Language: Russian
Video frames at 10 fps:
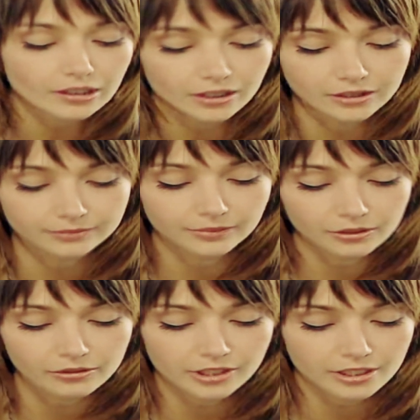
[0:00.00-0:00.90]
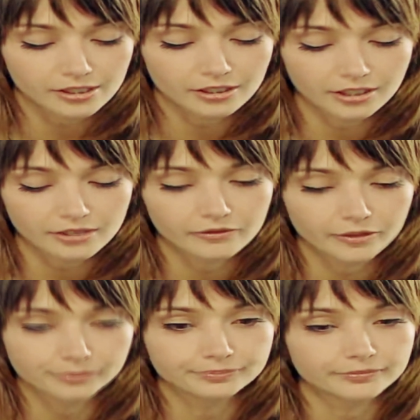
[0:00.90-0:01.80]
А могу я задать
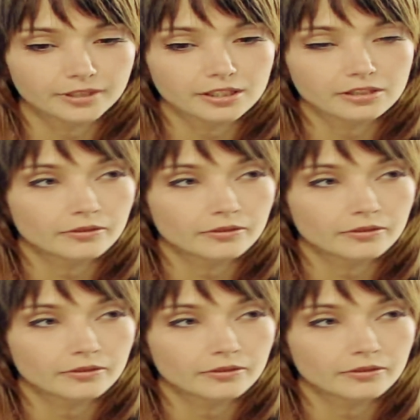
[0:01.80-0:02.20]
вам один